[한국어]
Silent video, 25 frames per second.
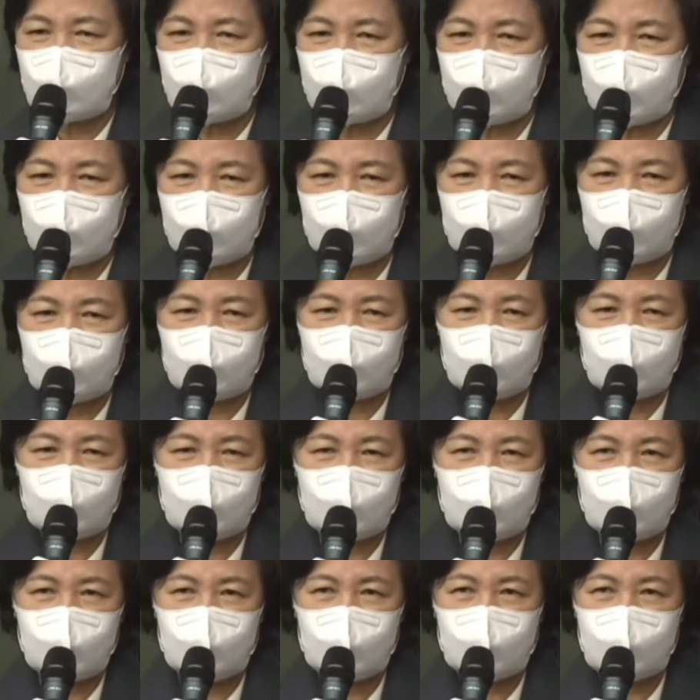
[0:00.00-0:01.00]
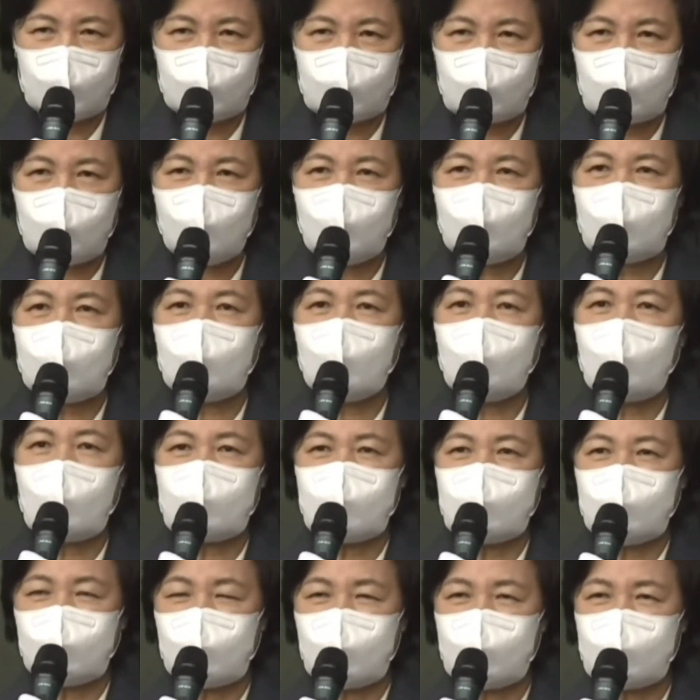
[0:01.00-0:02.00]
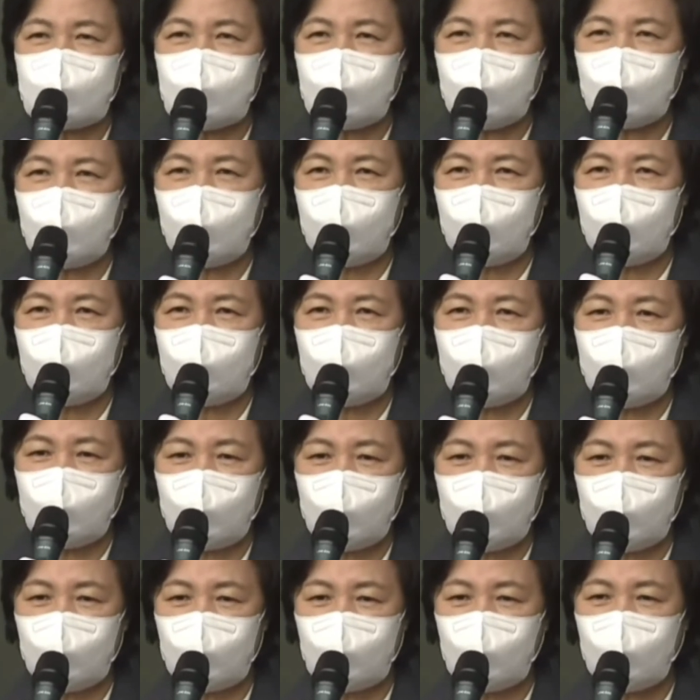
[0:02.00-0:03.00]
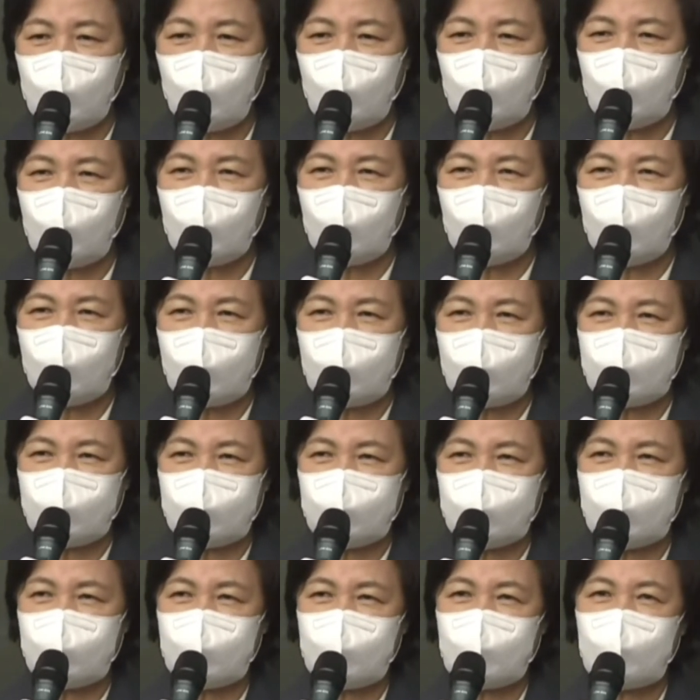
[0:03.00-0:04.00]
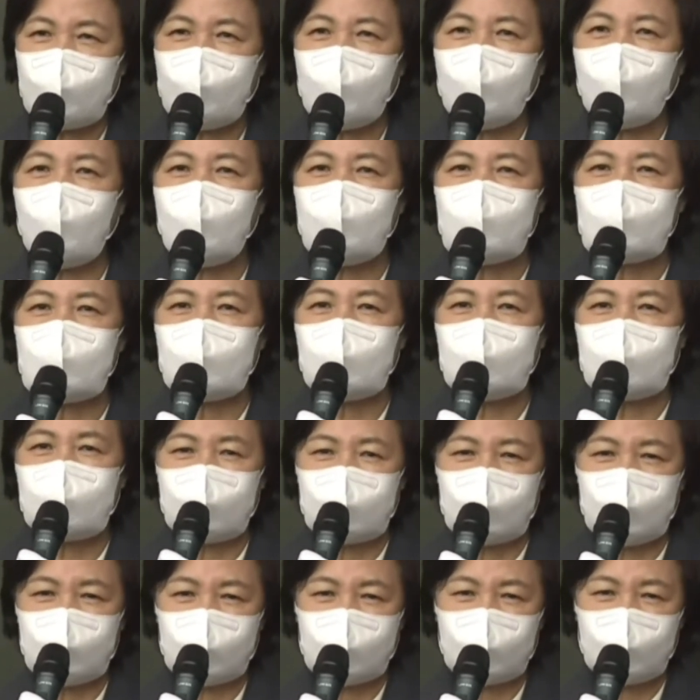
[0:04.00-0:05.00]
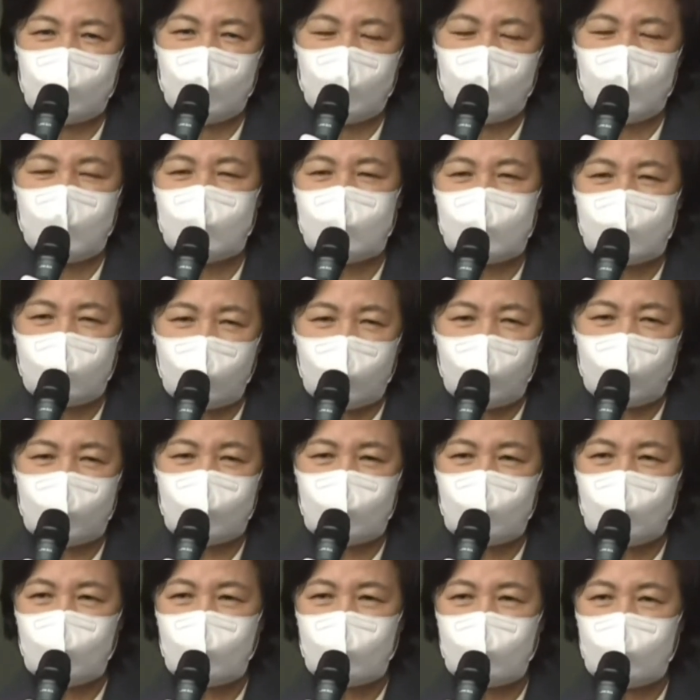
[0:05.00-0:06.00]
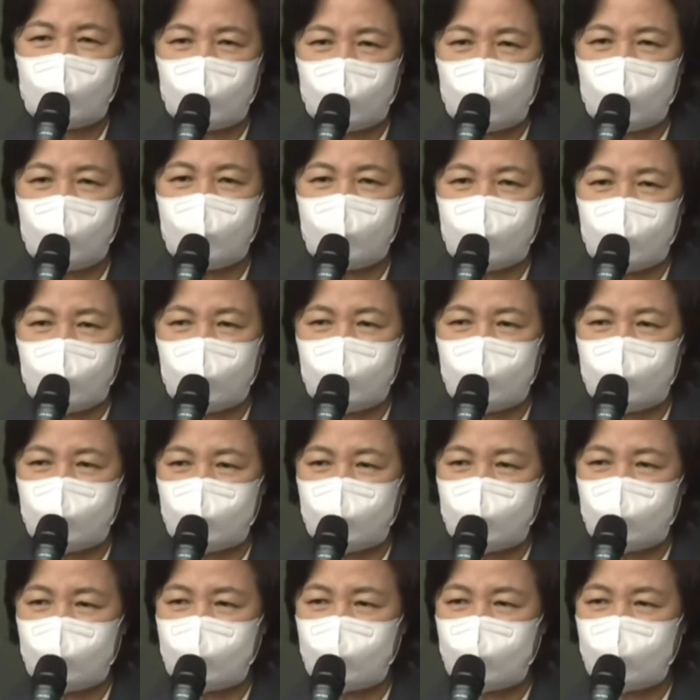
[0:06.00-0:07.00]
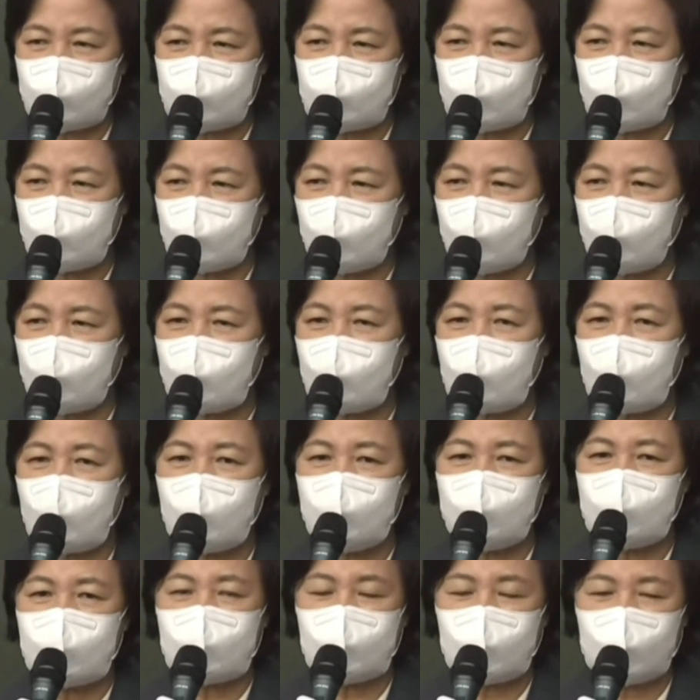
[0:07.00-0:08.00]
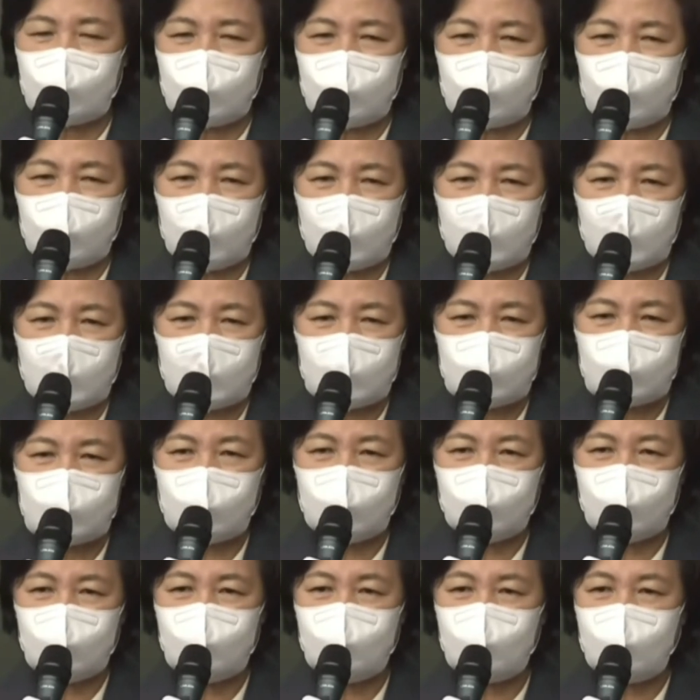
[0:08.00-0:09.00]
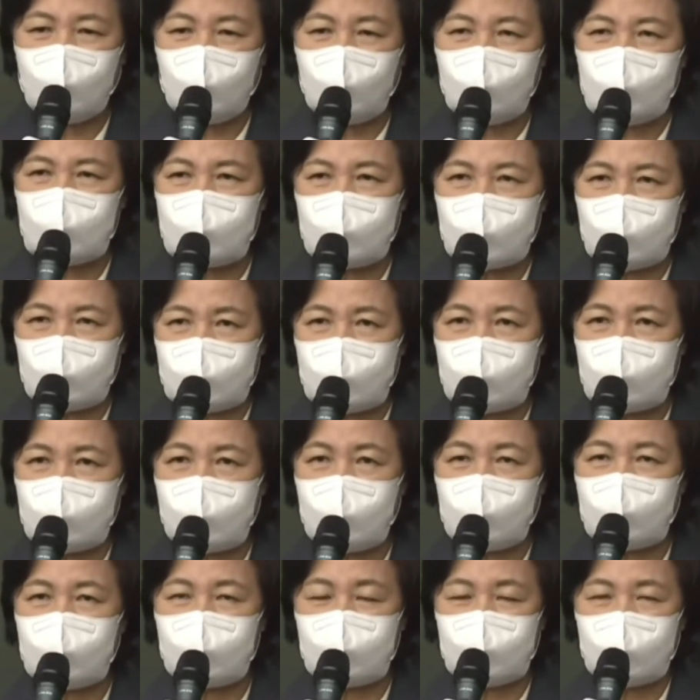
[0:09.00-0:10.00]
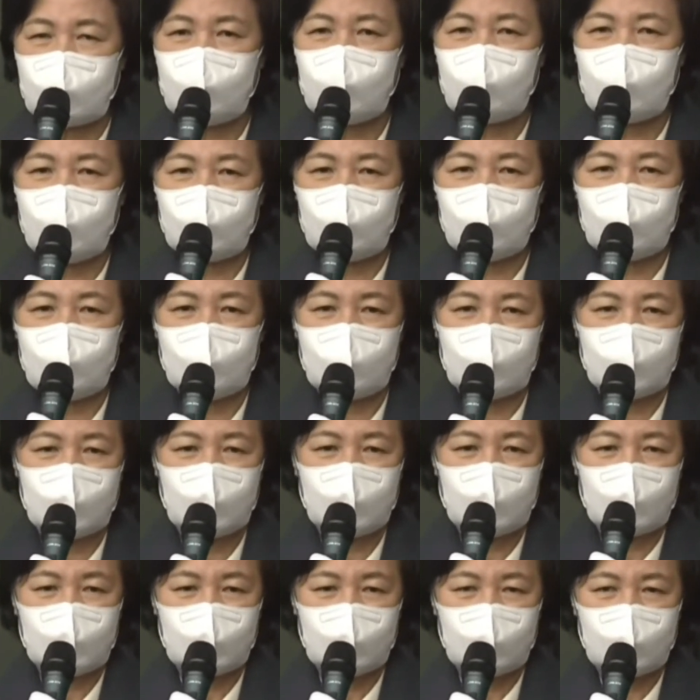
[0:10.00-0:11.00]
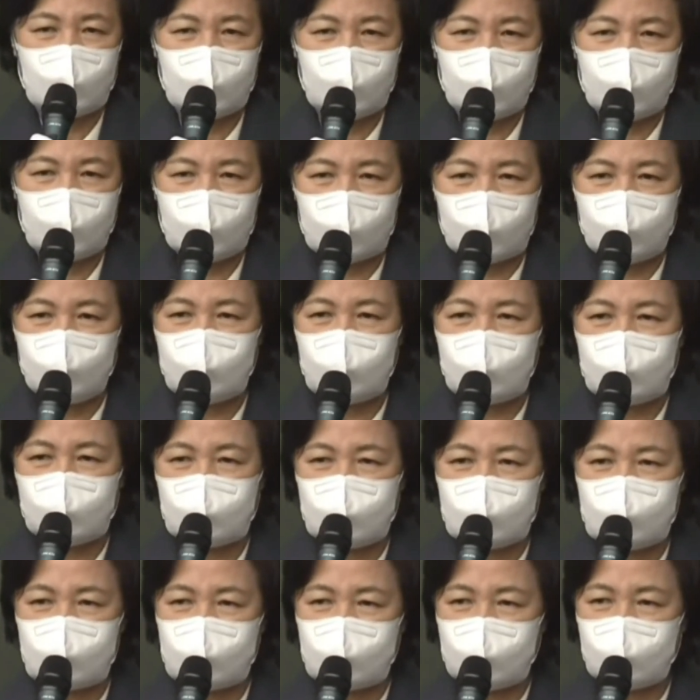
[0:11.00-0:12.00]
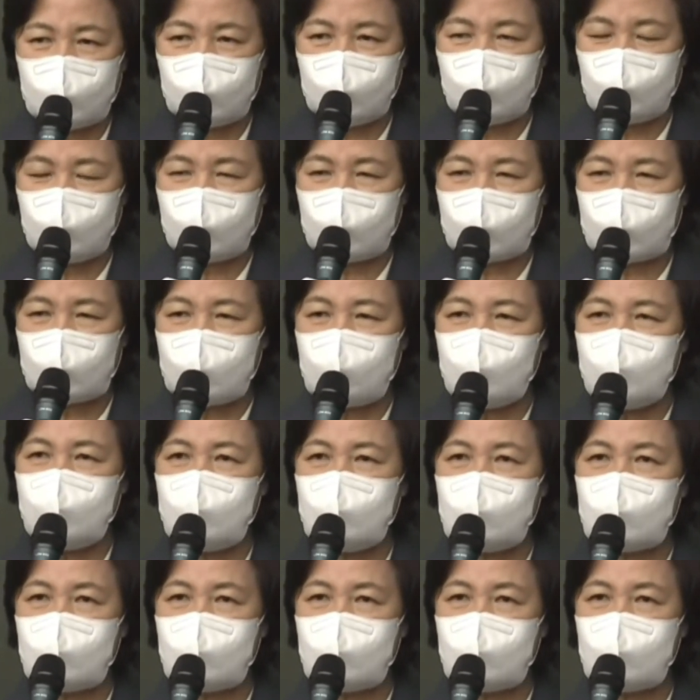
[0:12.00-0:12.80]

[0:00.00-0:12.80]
이제 청문회 과정에서 어, 꼼꼼한 검정을 다 통과해낸 그래서 여야 합의로 청문 보고서가 채택이 되고 어, 임명되신 우리